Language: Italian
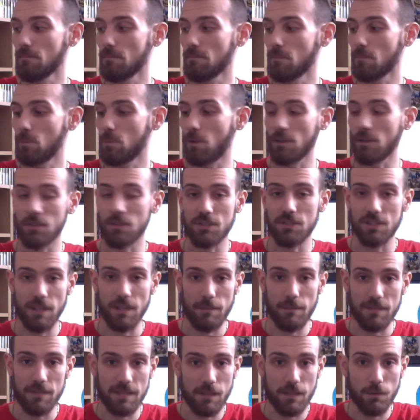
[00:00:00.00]
quando ci
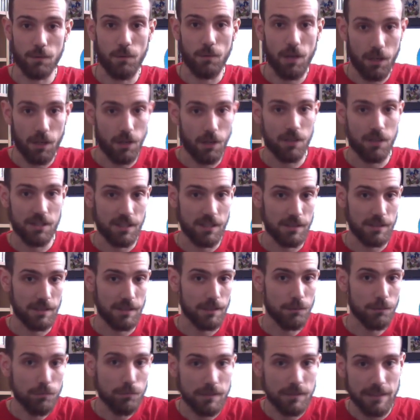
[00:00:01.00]
sarebbe stato qualcosa di
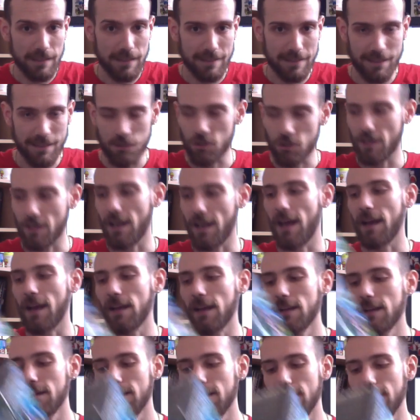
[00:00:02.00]
utile da giocare